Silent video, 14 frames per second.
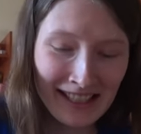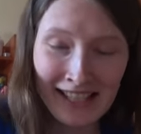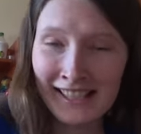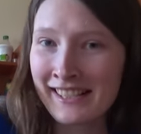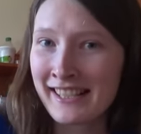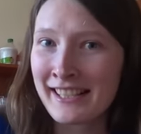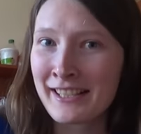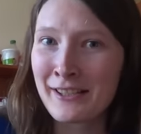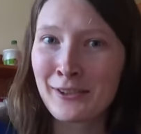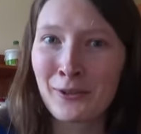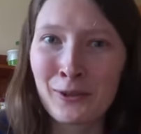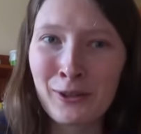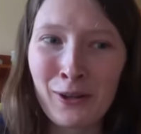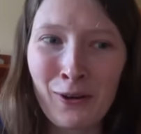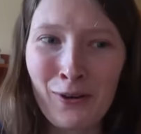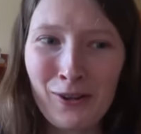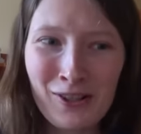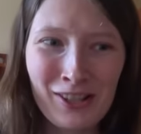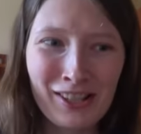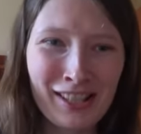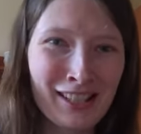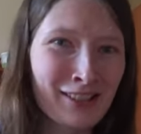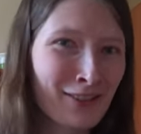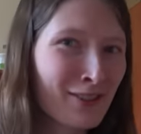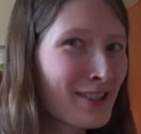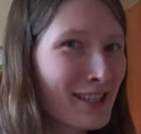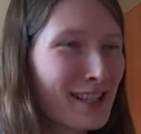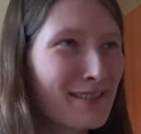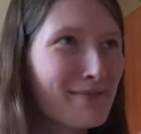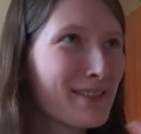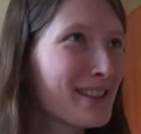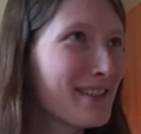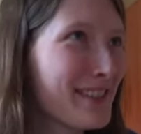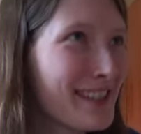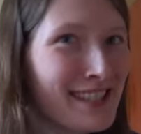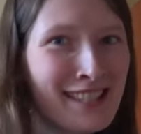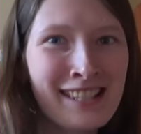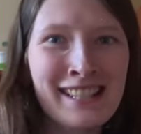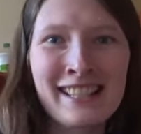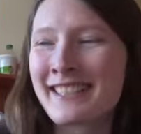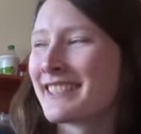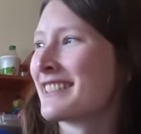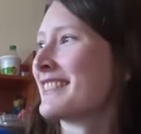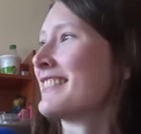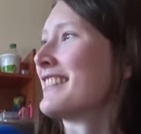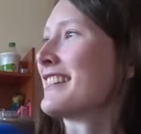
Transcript: если кто-то хочет тоже объявиться,